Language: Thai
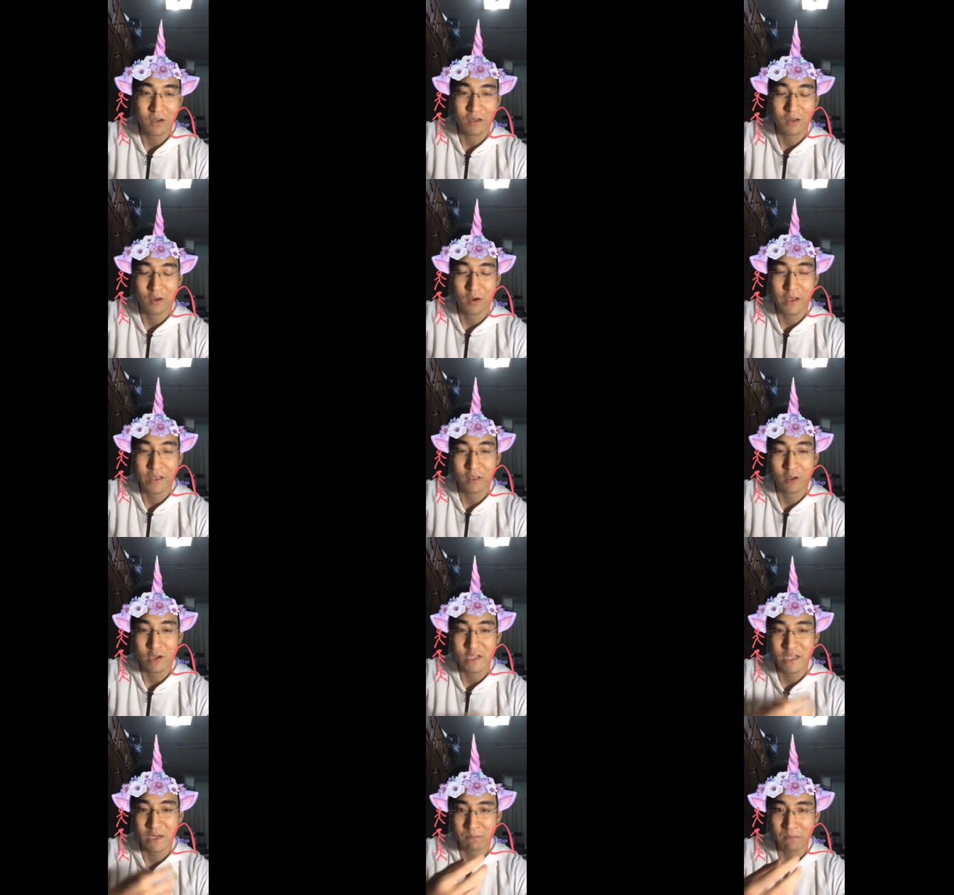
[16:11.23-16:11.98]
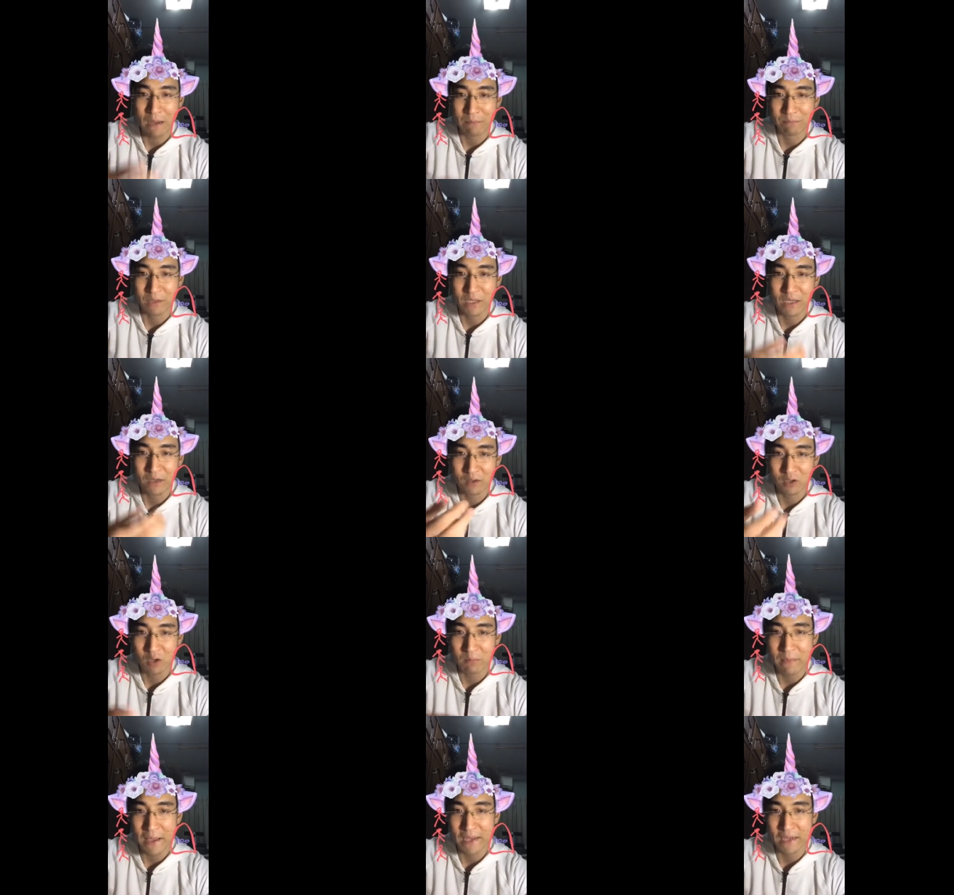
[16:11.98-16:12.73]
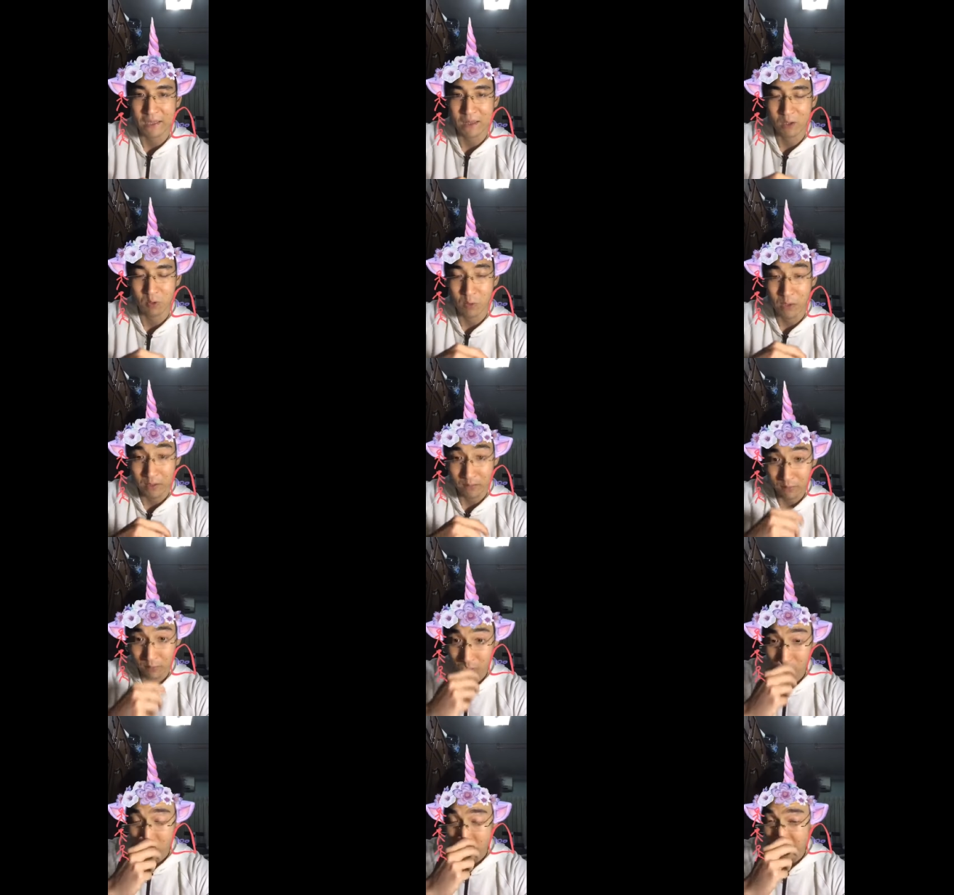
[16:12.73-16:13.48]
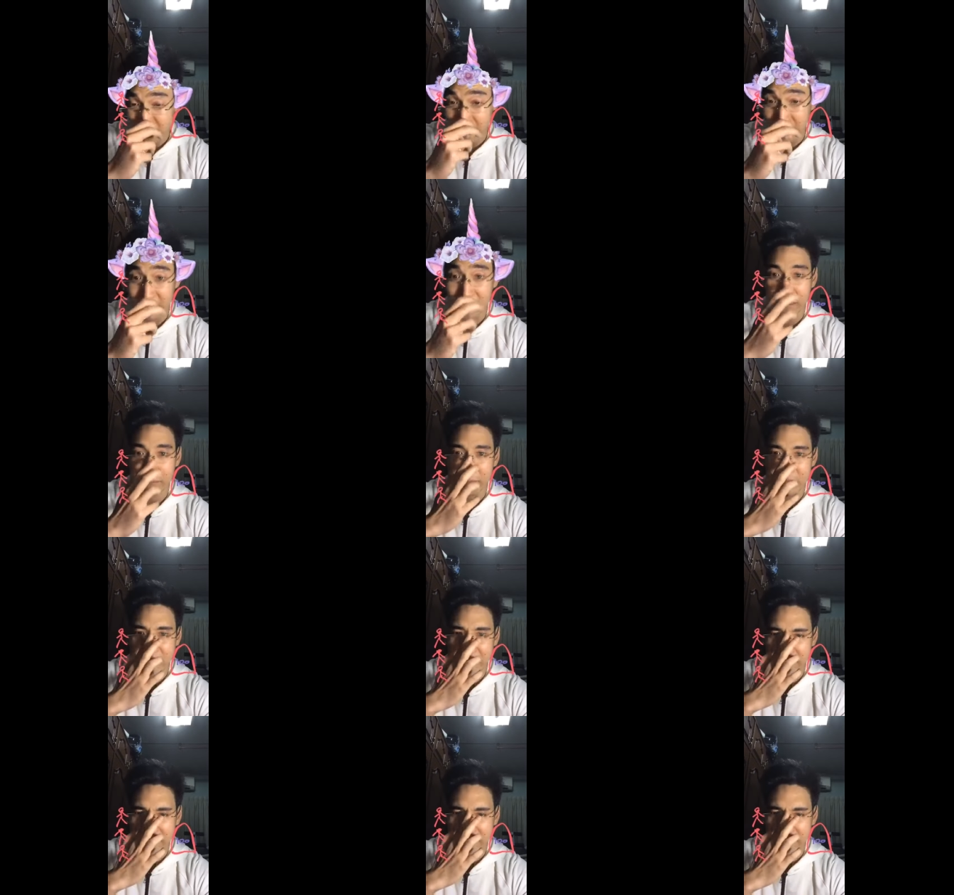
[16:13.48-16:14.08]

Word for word: ร้อยร้อยฉบับที่เขาต้องแบ่งกันตรวจข้อเขียนนะมันใช้